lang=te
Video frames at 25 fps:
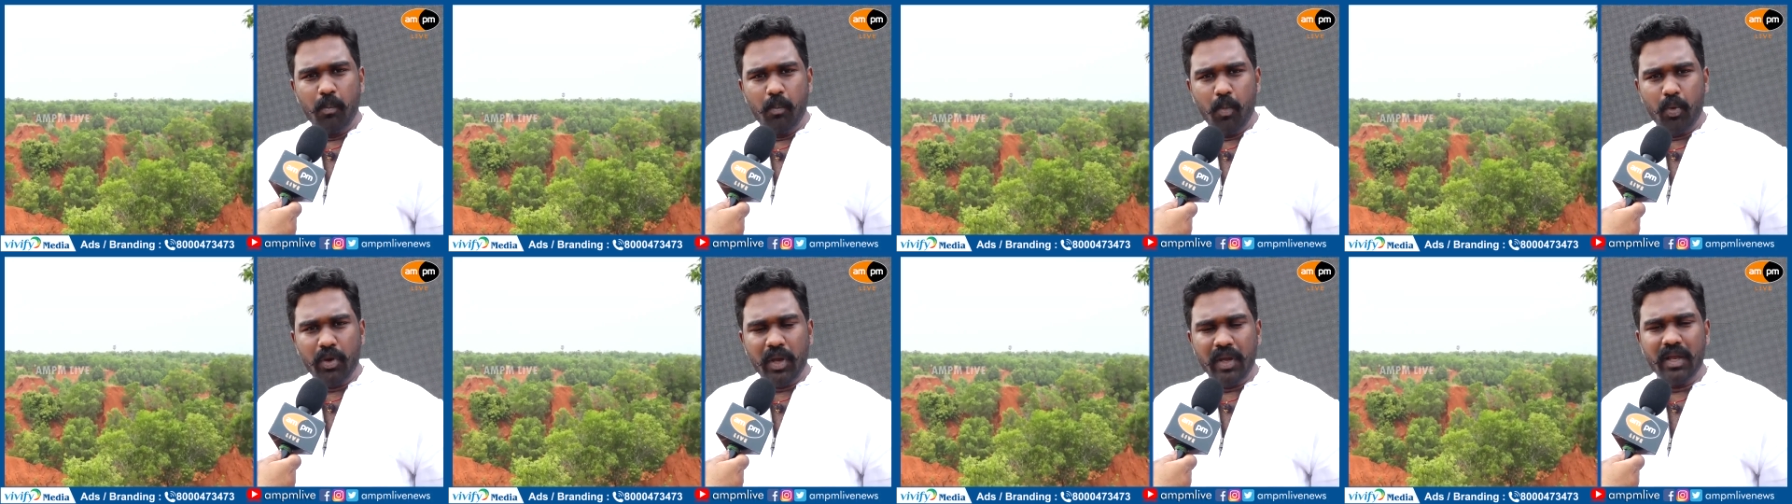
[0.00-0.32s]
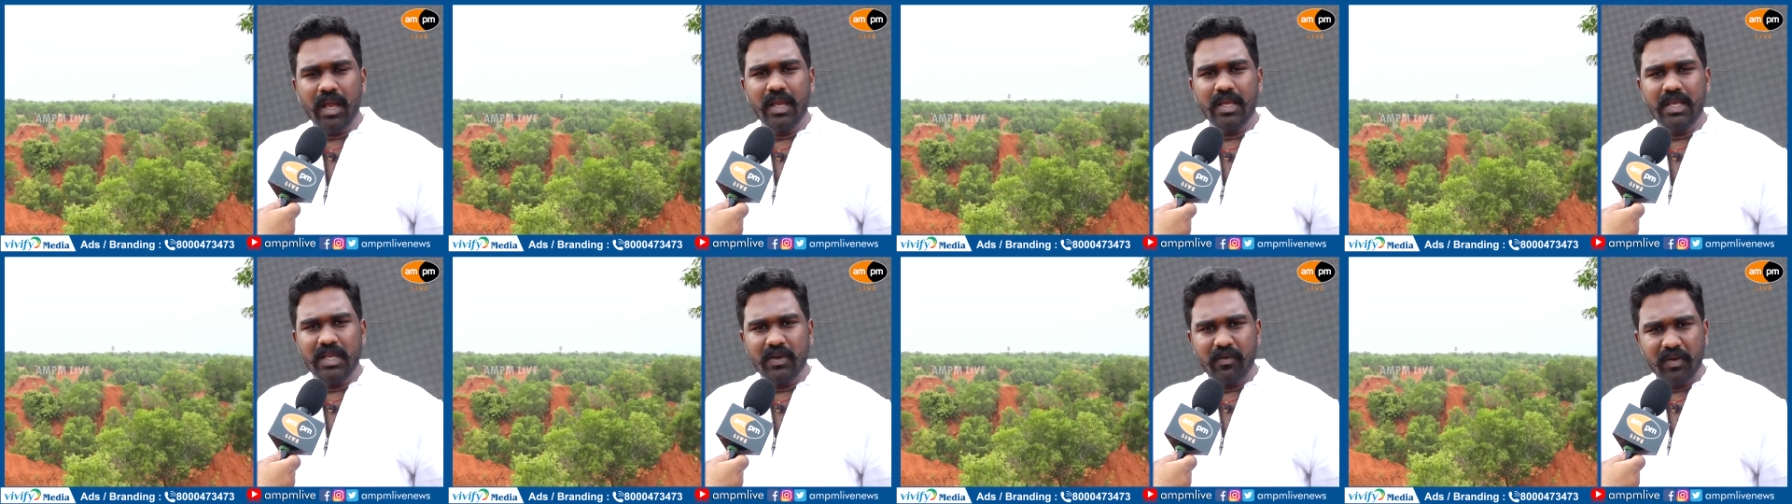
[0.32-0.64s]

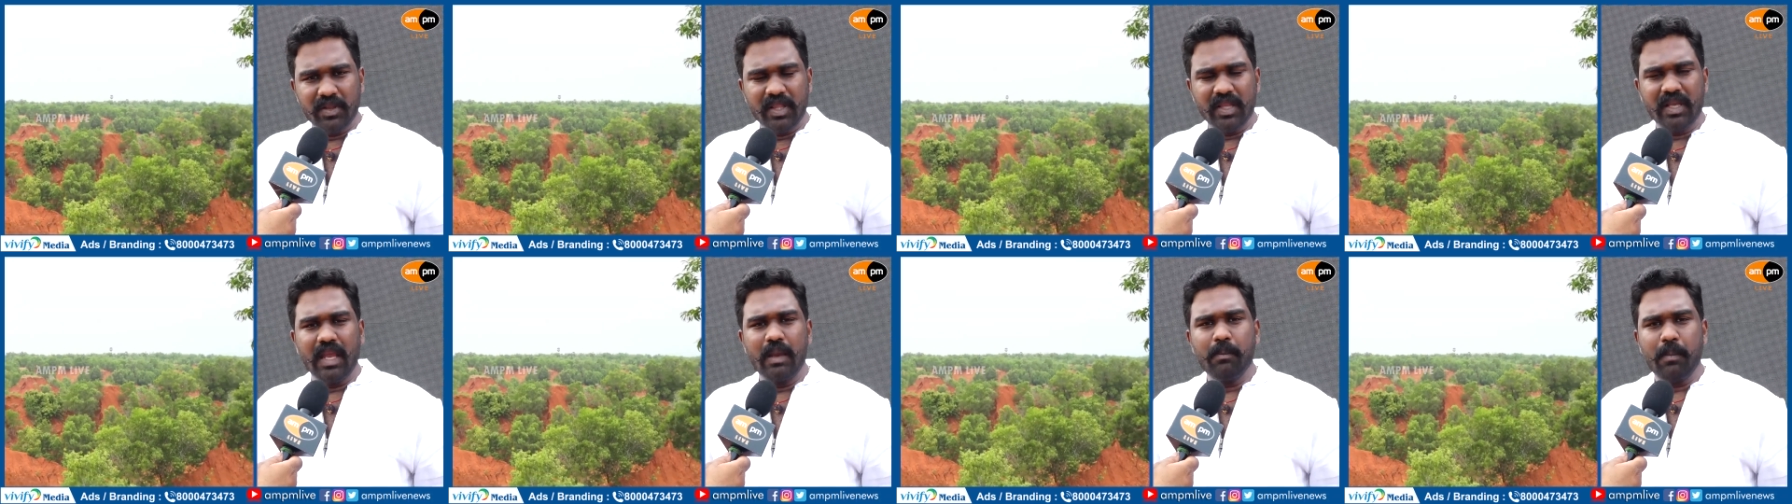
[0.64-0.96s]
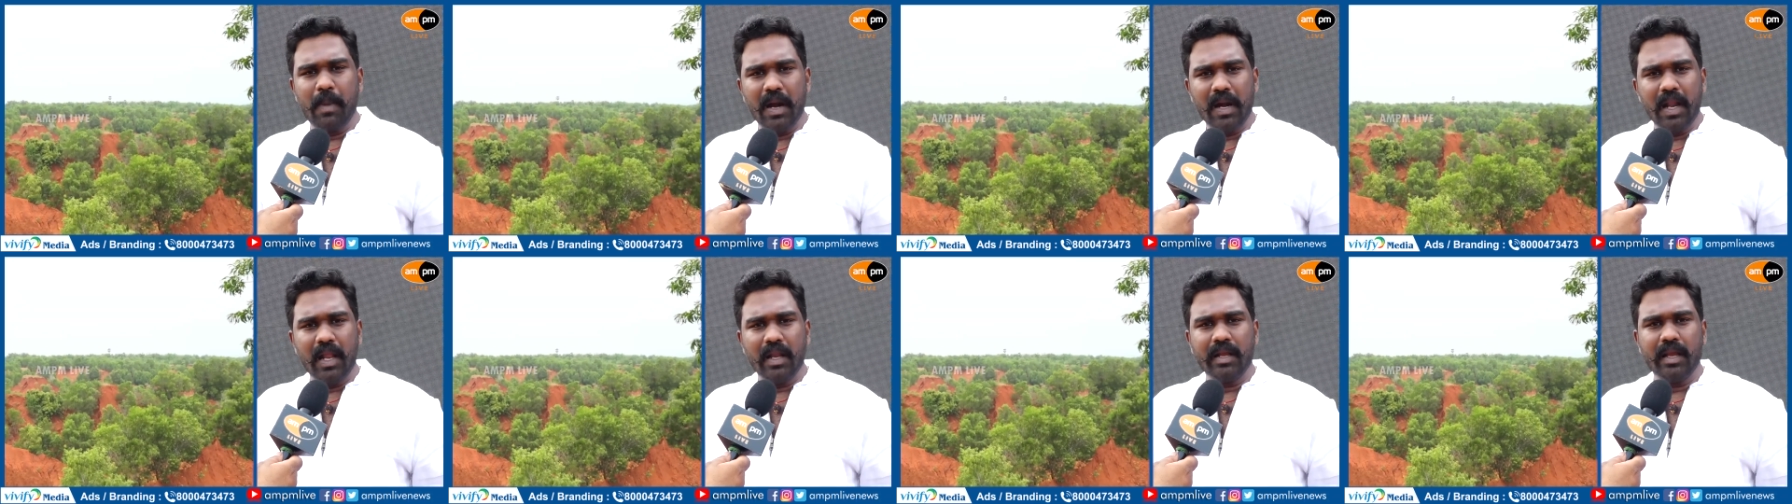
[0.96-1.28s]
ముఖ్యంగా యువతకి
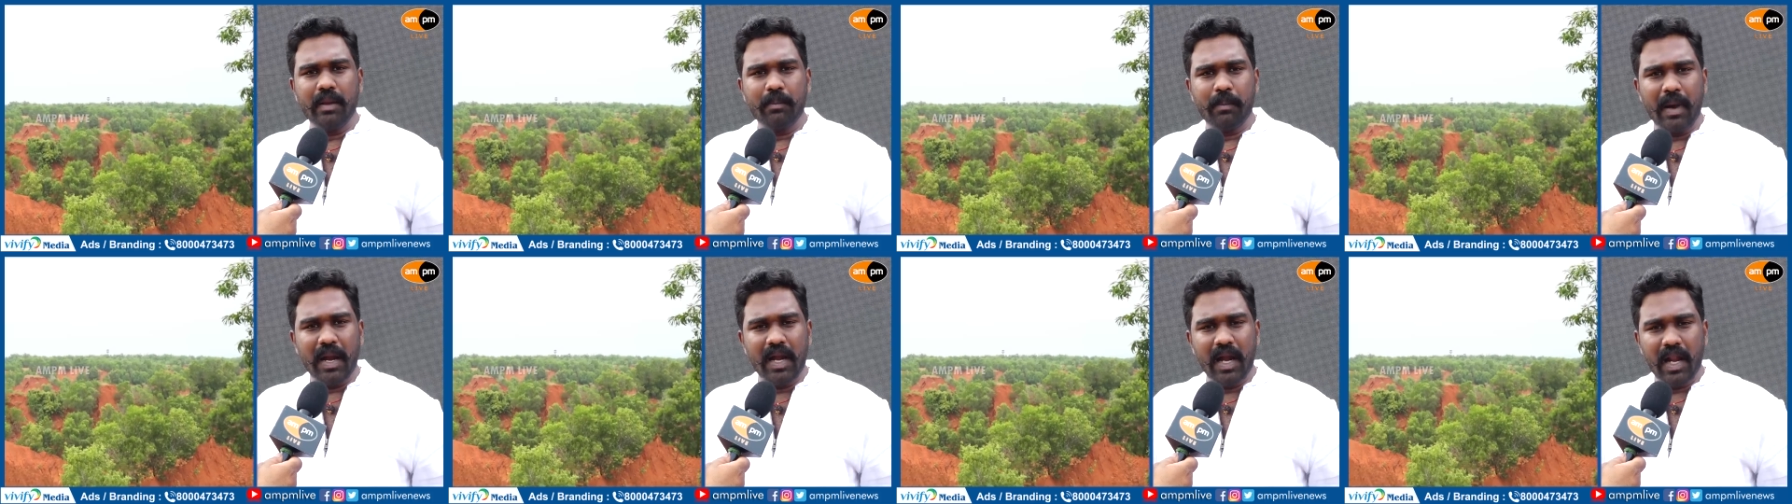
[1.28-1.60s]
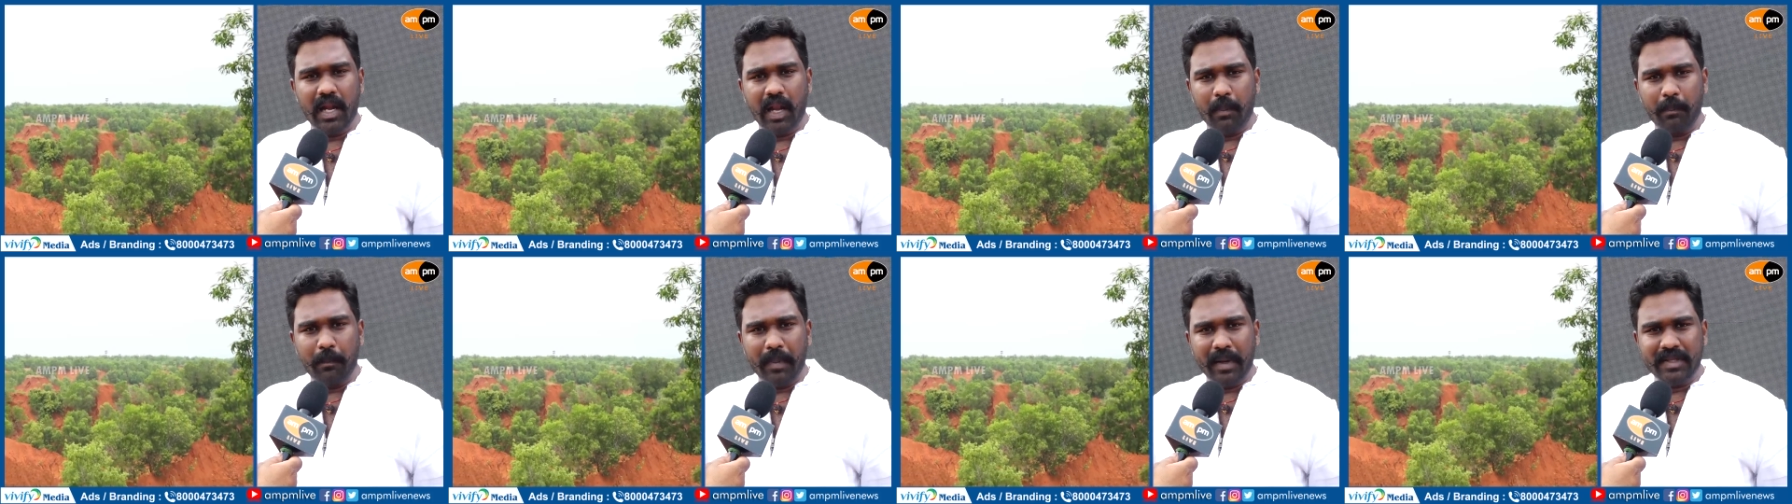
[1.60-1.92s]
మహిళలకి మహిళలకు